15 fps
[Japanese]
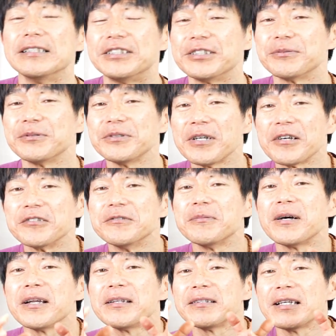自分が生
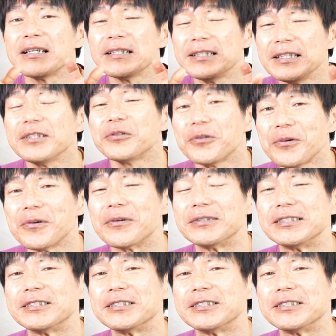まれた日と